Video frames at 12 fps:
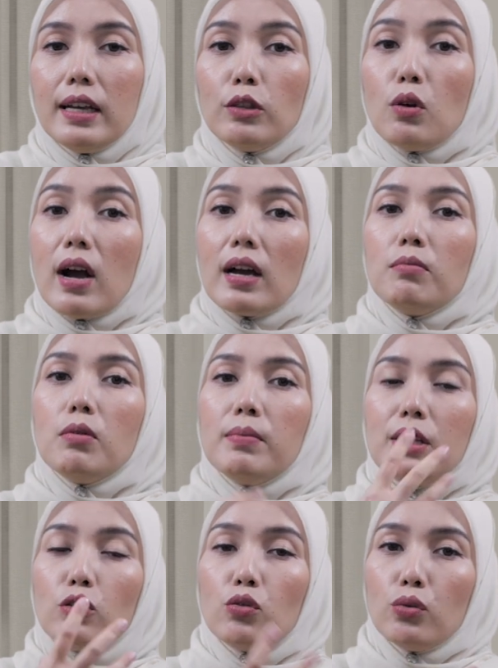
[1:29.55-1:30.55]
itu akan
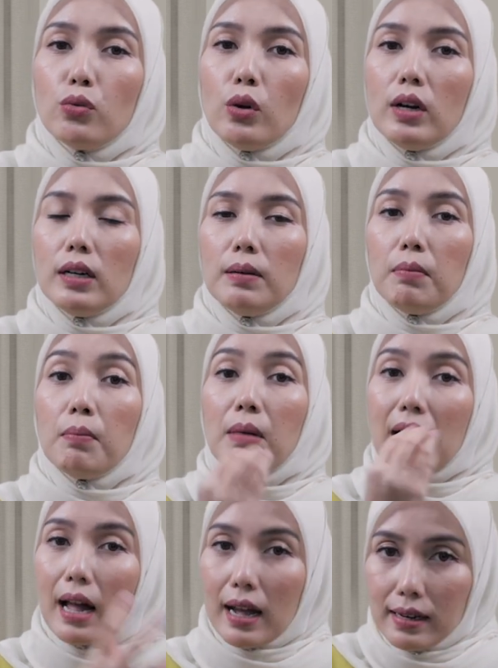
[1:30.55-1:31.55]
memicu uh,
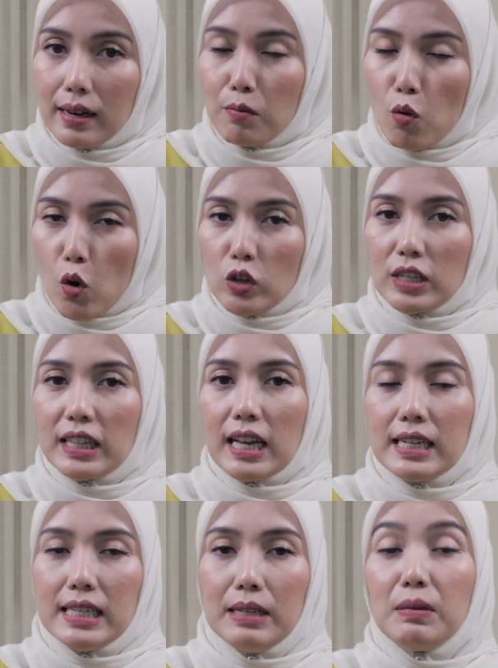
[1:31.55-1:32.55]
pembengkakan dari mukosa
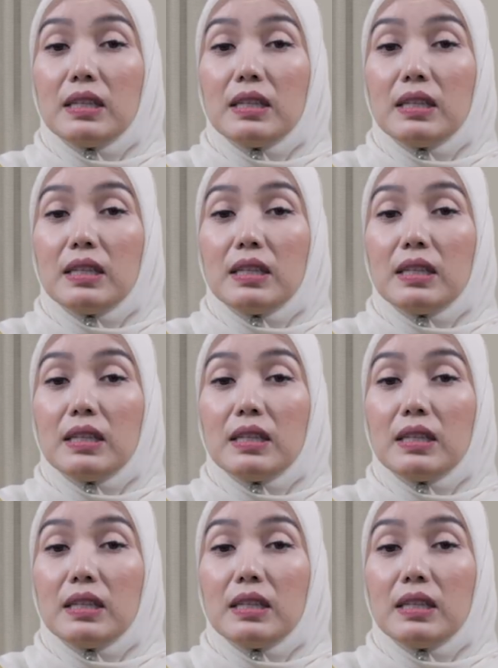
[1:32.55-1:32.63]
tadi.